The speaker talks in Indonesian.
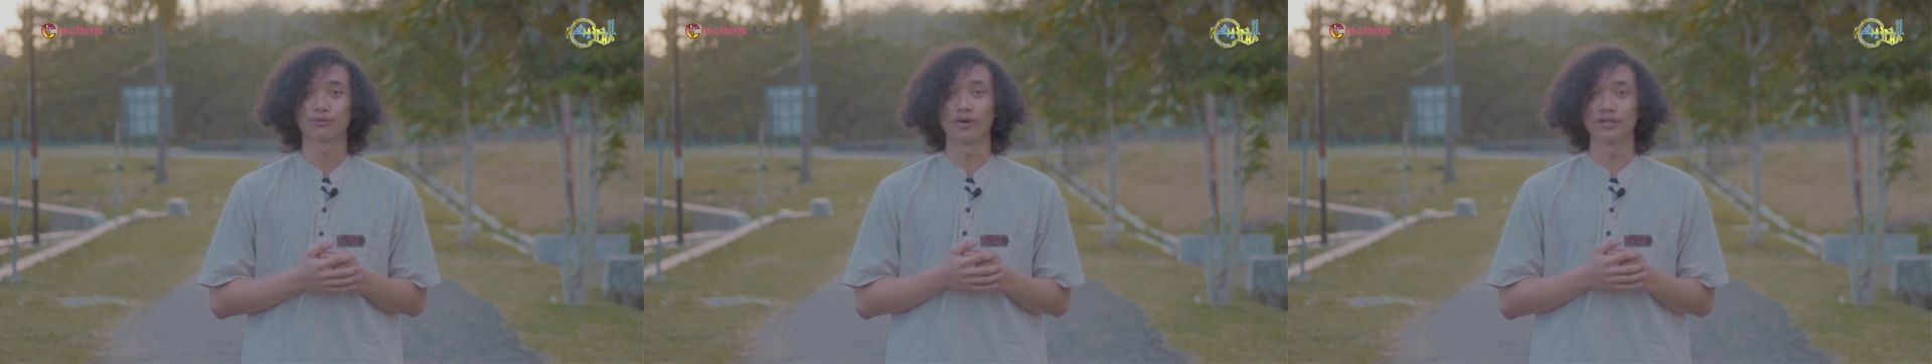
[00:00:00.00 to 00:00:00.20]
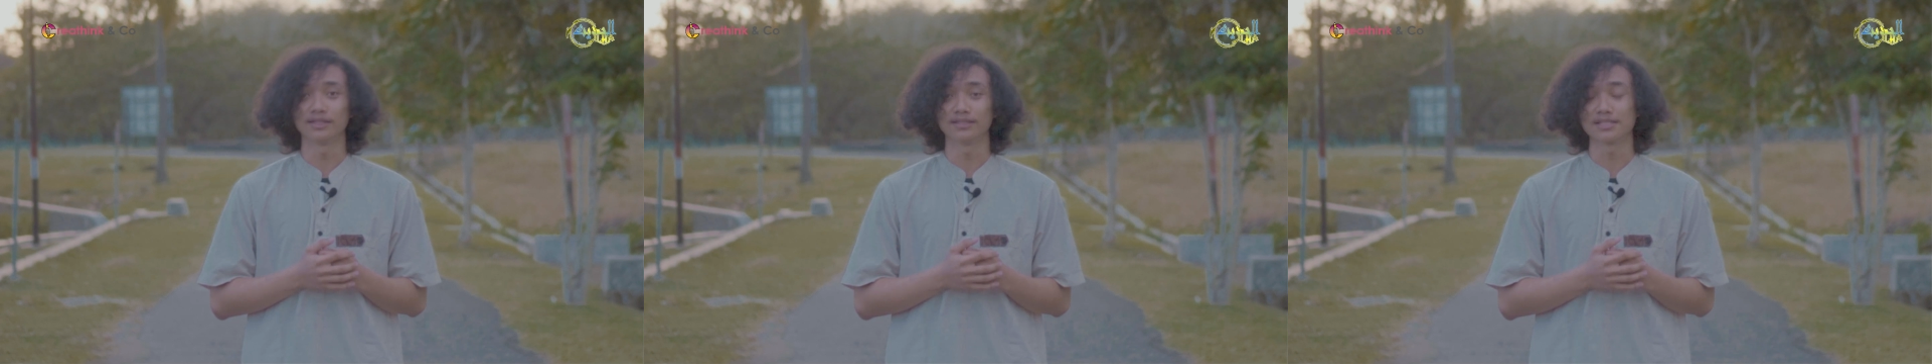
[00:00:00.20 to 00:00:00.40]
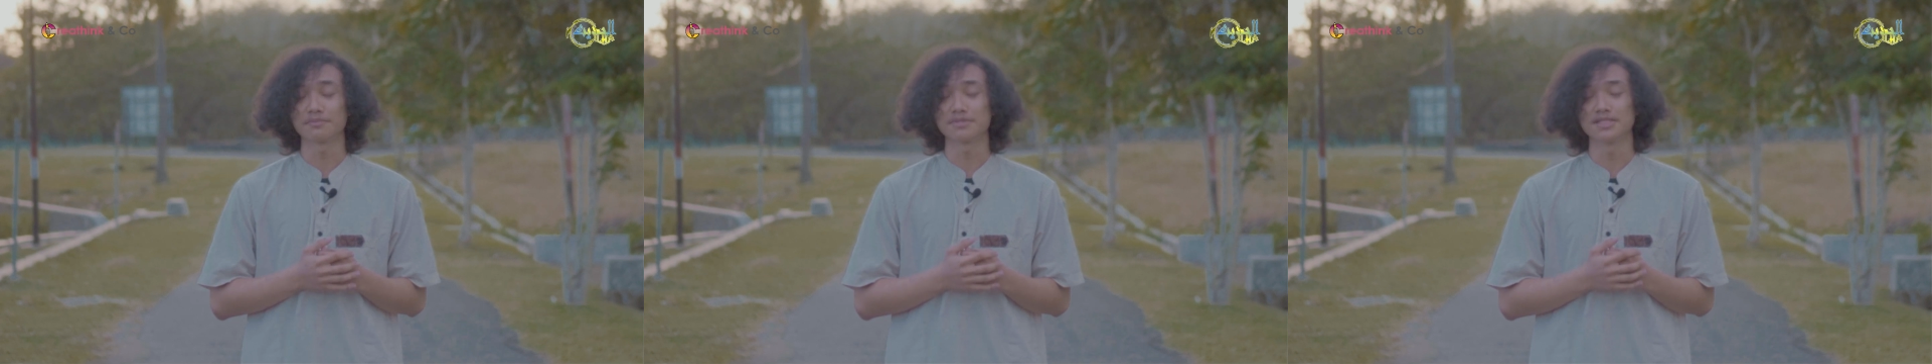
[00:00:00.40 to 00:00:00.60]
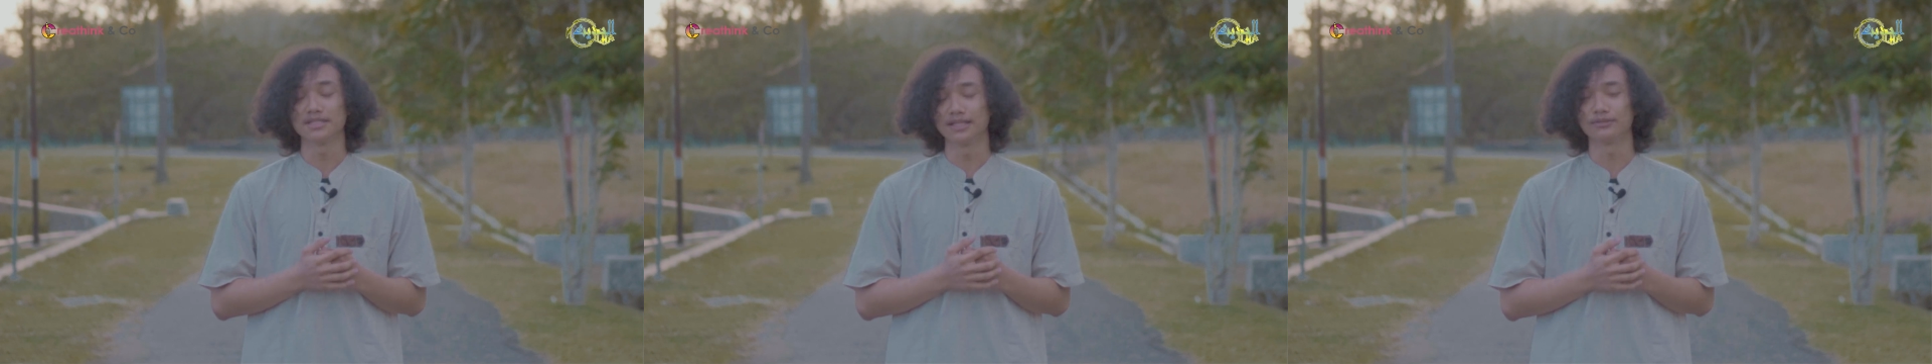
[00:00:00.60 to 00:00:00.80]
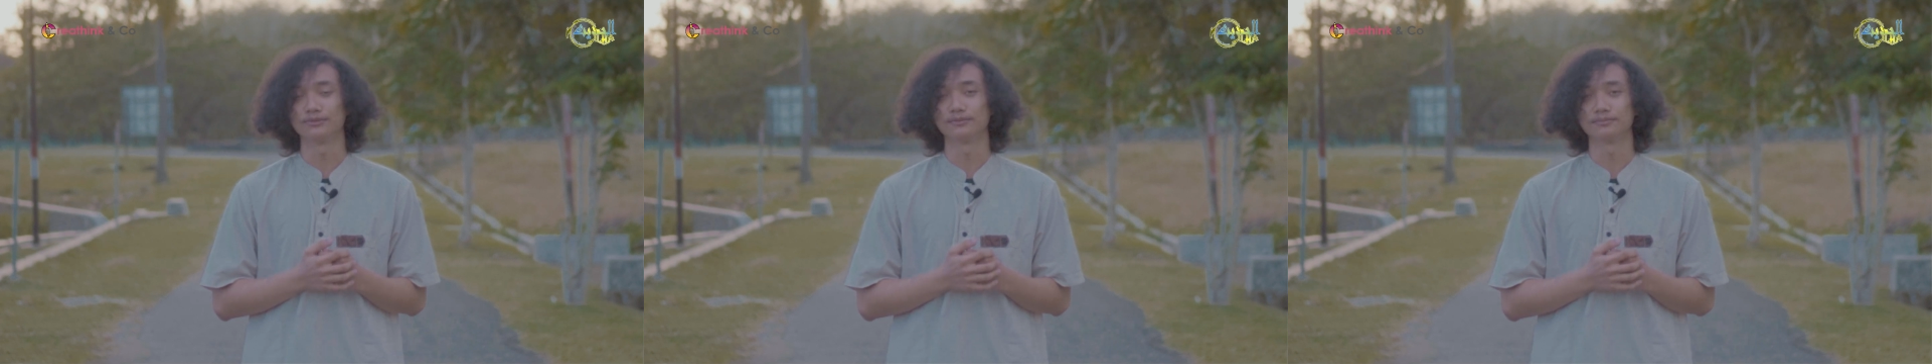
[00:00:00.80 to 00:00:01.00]
kuantitas masjid
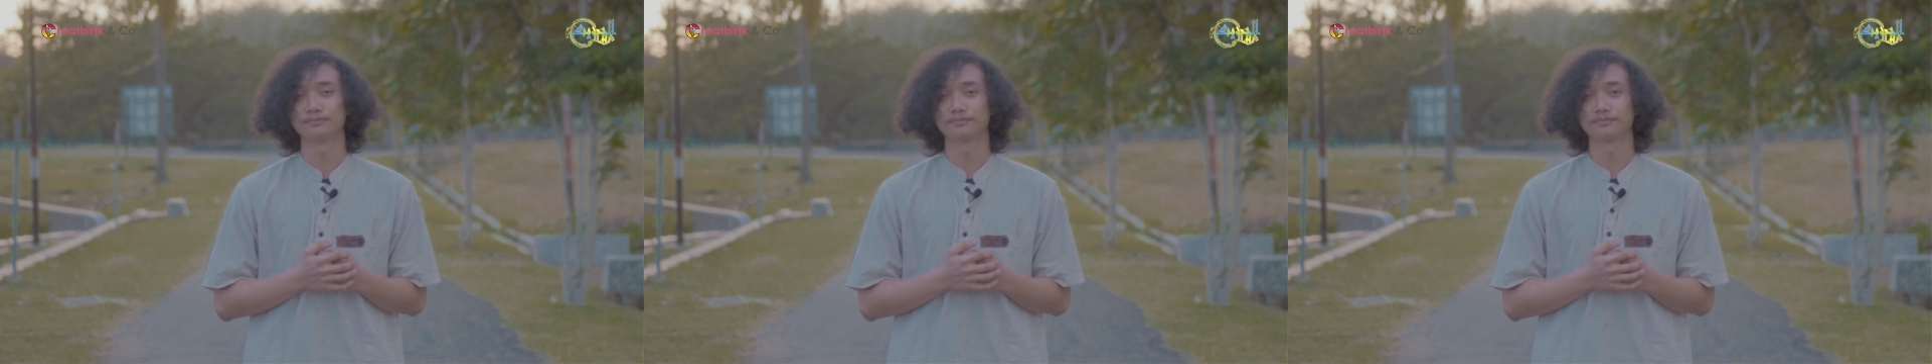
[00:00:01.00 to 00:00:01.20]
itu.